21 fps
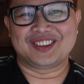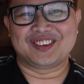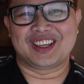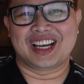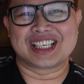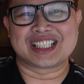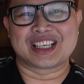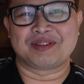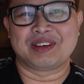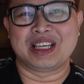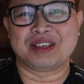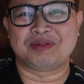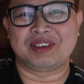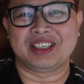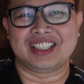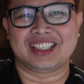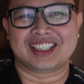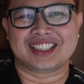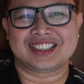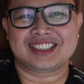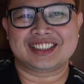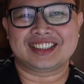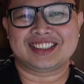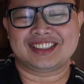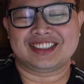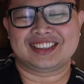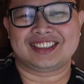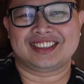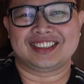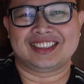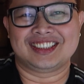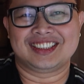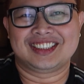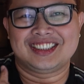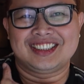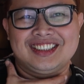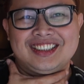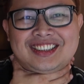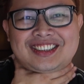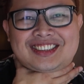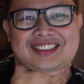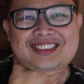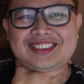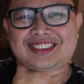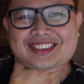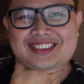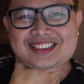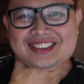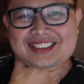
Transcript: Yung wala sa Pilipinas. Taco?